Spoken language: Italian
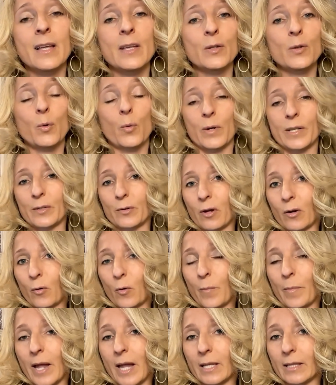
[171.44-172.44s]
su questo
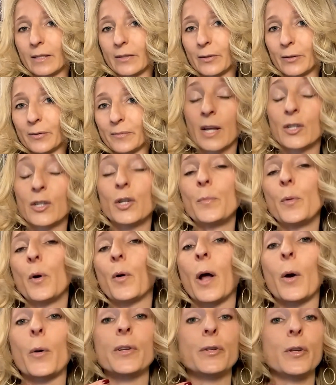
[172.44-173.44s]
argomento. C'è poi
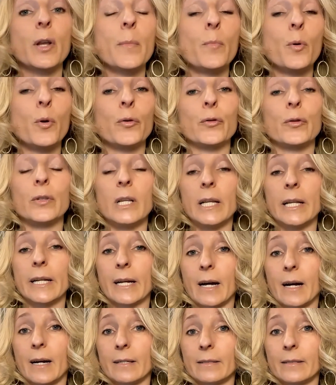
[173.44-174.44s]
una questione molto
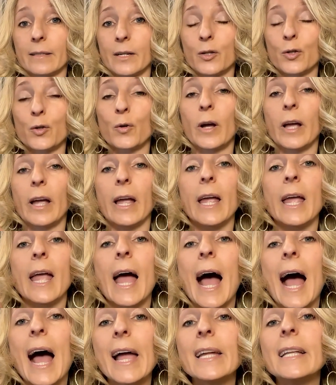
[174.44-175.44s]
delicata, cioè
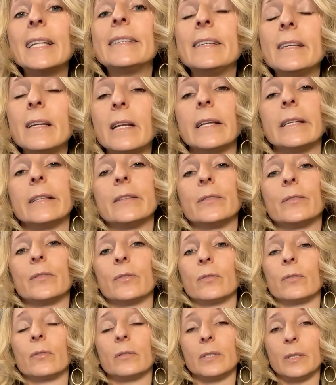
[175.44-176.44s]
hai il
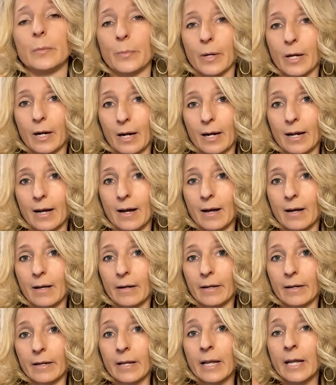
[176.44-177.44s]
diritto di
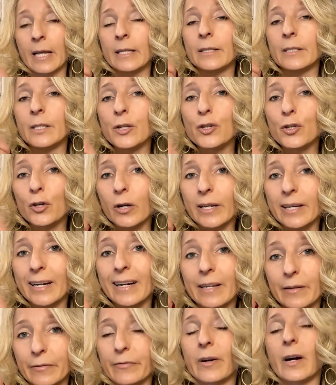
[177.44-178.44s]
parlare di ciò che ha a
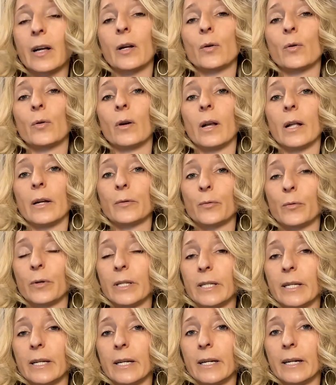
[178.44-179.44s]
che fare con la tua
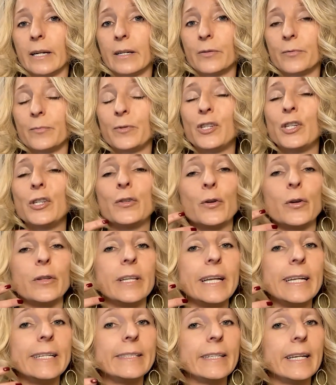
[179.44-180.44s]
idea. Ci sono
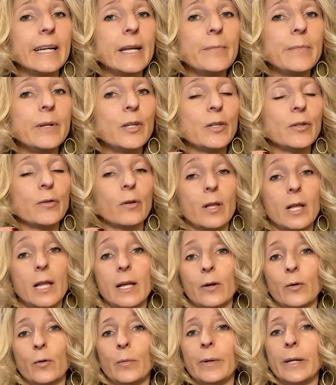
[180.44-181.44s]
dei temi, ci sono degli
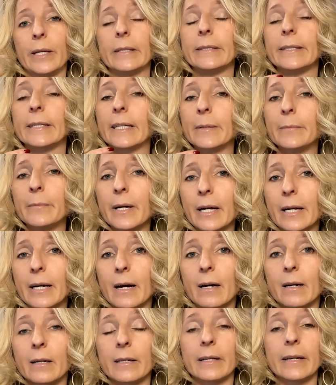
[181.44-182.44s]
argomenti che
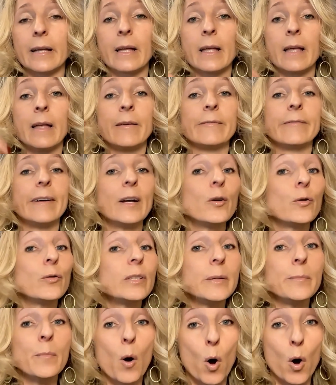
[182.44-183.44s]
magari vanno
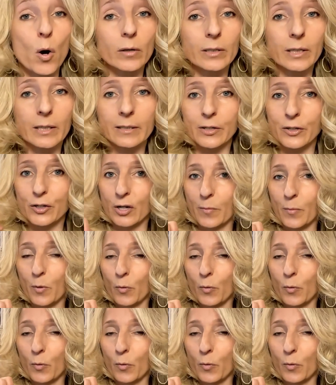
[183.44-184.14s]
di moda, diciamo